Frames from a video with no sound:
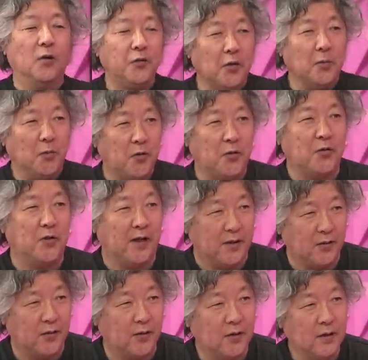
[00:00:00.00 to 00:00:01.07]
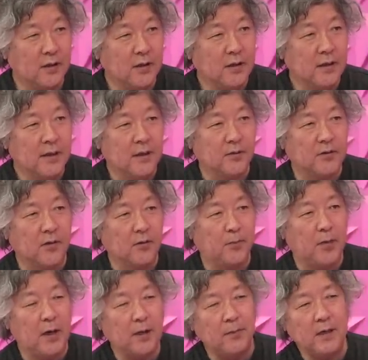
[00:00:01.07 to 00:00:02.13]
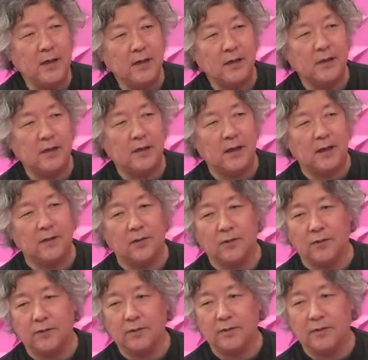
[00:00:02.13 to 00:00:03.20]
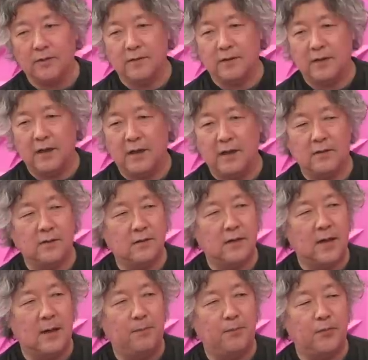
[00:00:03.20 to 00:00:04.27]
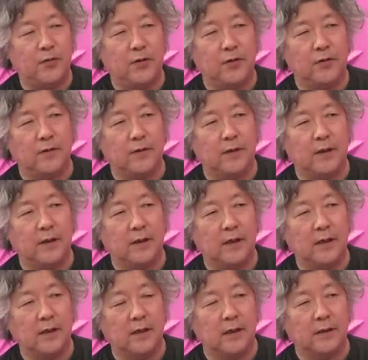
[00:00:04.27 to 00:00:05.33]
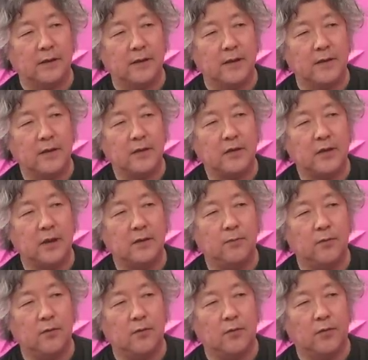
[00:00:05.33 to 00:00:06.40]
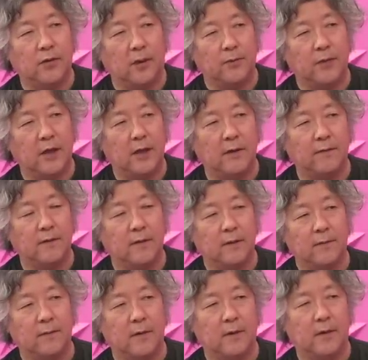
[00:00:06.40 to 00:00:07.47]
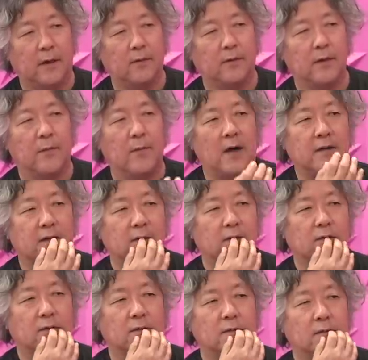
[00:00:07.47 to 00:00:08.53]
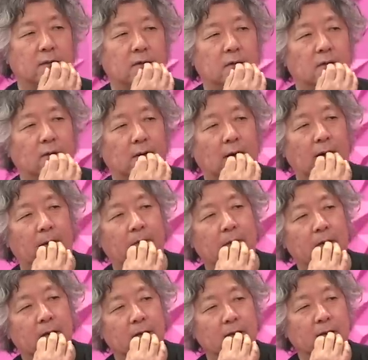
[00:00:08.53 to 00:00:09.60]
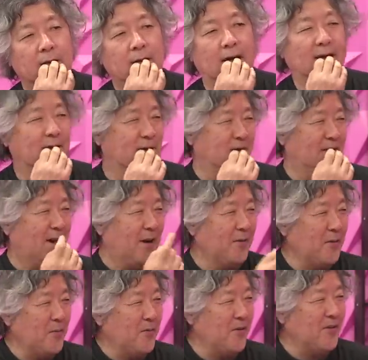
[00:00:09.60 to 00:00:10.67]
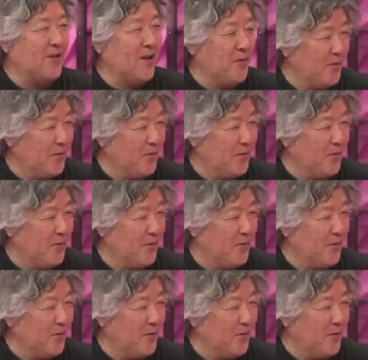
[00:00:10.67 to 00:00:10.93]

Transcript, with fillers: 元に戻るんだけど、はい、でもそのパラメーターのスケールアップによってなんか全然違うことがビヘイビアあのエマージェントをするっていうのがあの論文の最